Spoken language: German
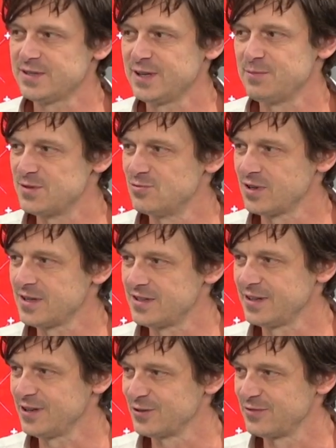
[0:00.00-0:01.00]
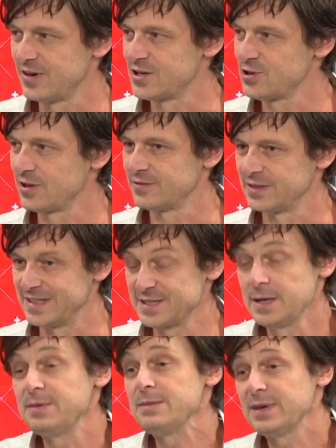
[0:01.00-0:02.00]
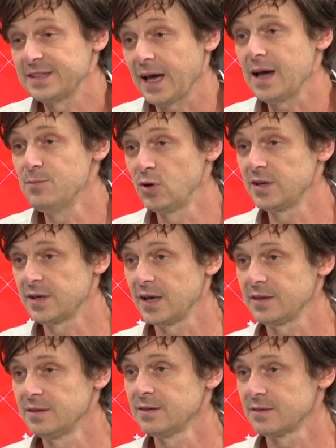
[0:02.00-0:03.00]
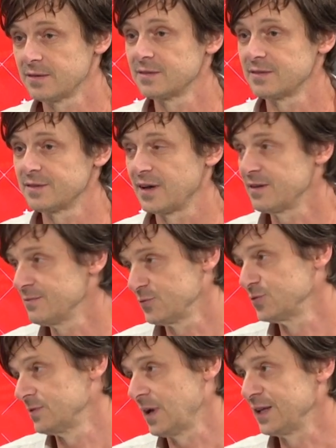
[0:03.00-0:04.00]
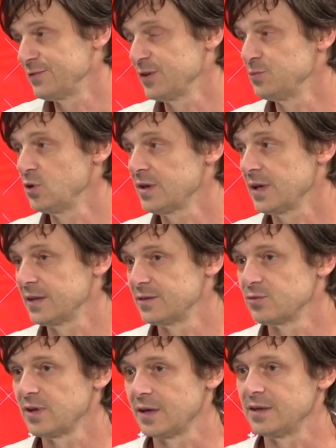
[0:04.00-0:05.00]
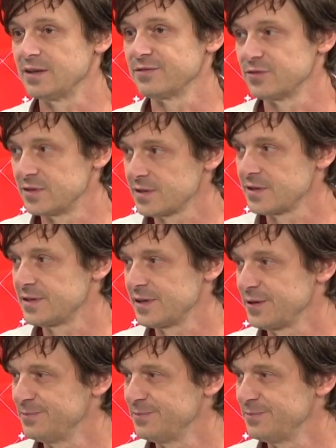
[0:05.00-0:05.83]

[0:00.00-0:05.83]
gibt es nur richtige und falsche Antworten. Okay. Es gibt immer drei Möglichkeiten, mhm. drei Antwortmöglichkeiten und eine davon ist richtig.